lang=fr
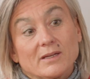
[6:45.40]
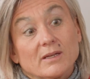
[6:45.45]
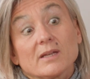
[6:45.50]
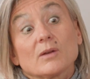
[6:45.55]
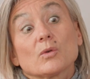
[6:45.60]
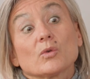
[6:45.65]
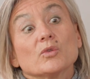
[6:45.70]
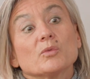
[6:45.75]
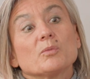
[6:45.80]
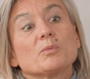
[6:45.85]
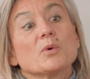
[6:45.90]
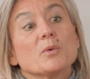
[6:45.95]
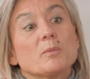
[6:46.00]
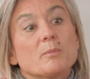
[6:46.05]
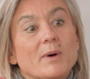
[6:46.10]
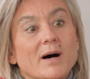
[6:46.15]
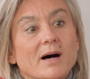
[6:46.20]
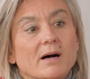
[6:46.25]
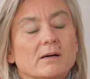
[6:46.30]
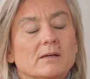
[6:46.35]
et qu'on ne peut
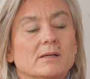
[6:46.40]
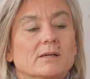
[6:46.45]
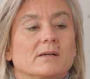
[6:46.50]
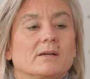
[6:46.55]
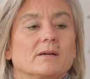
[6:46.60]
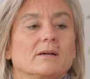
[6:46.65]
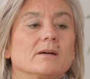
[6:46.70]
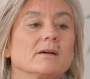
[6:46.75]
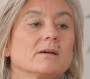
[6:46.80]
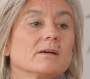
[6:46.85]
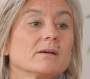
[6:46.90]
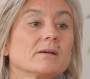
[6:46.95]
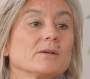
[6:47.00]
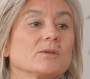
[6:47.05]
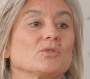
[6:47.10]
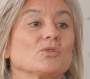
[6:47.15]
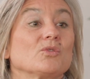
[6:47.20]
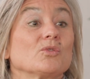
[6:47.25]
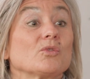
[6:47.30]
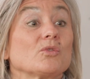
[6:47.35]
pas
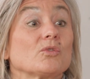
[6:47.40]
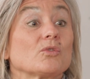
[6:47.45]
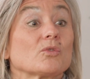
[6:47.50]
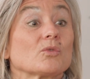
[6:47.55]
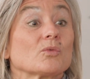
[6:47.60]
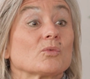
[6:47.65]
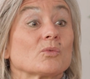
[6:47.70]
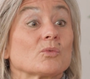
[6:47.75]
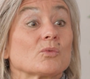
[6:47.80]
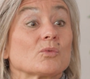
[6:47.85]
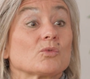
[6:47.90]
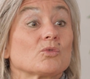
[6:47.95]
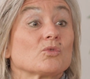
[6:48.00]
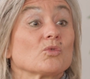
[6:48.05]
de son